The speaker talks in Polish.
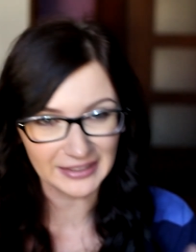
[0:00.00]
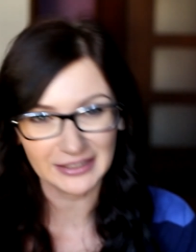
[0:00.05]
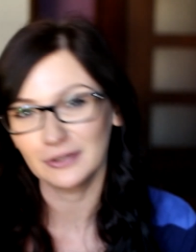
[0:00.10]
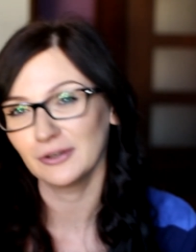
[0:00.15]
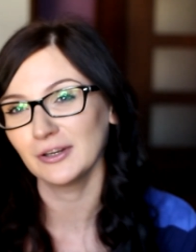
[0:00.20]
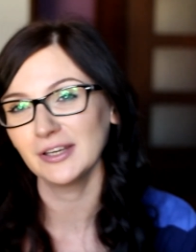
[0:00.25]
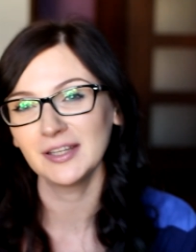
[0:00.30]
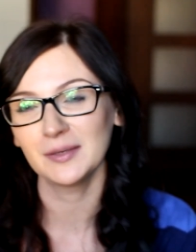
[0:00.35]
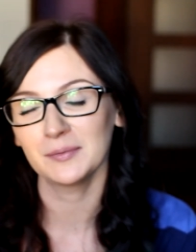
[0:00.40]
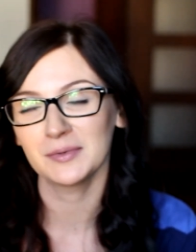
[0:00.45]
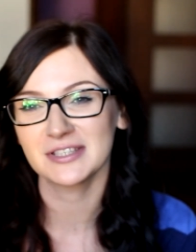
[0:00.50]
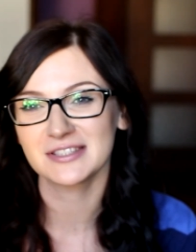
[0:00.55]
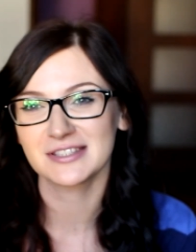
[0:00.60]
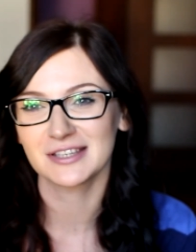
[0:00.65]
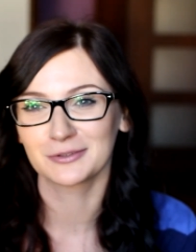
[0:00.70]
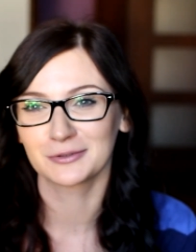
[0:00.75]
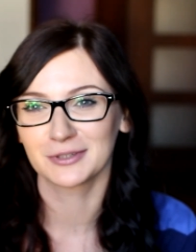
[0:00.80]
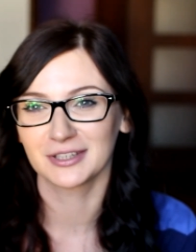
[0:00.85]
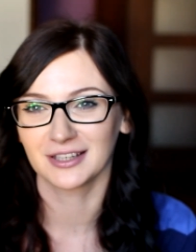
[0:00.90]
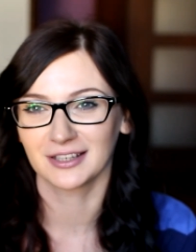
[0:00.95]
Kolejne
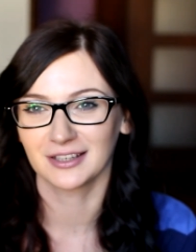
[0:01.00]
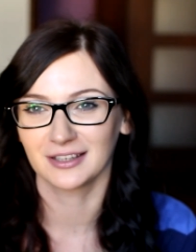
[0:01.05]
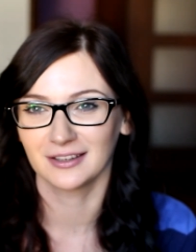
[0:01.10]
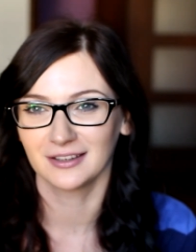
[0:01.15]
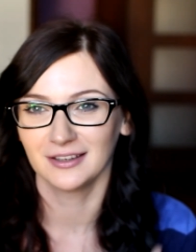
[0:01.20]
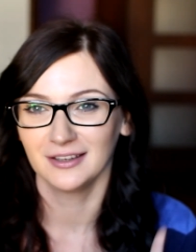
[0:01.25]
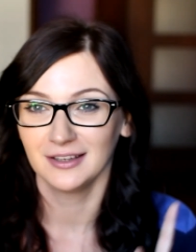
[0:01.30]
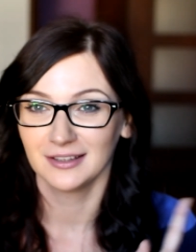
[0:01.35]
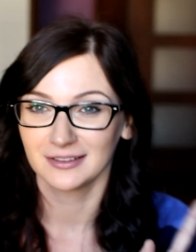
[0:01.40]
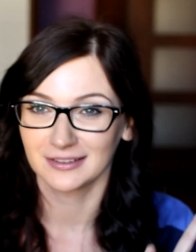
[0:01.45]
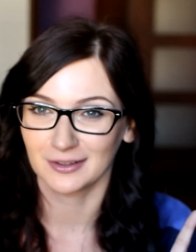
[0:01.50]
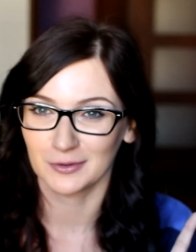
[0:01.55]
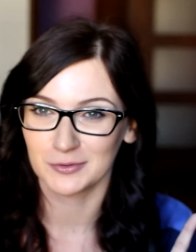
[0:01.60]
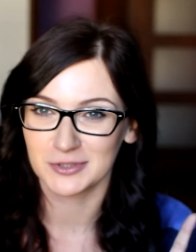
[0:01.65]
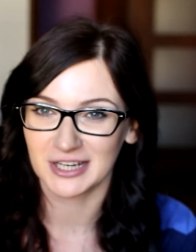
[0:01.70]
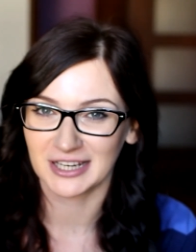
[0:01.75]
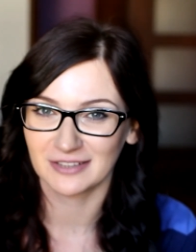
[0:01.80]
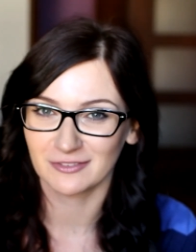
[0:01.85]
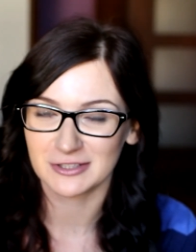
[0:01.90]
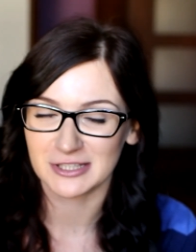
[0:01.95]
miejsce, które takie, taką
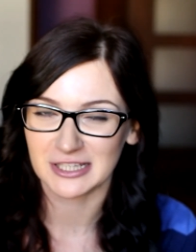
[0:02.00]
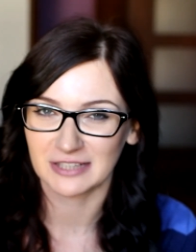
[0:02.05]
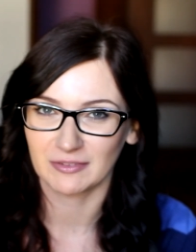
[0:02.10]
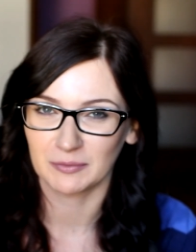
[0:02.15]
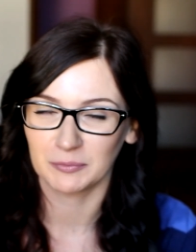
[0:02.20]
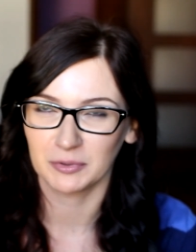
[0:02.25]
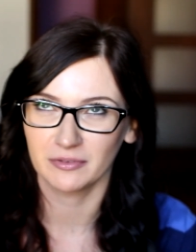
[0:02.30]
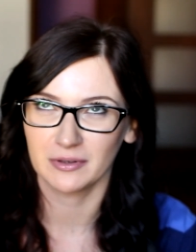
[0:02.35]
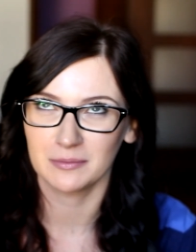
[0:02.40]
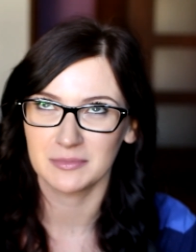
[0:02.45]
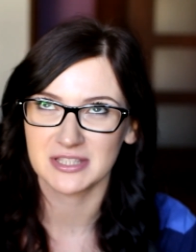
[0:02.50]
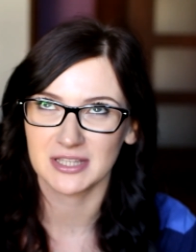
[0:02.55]
ciekawostkę Wam powiem,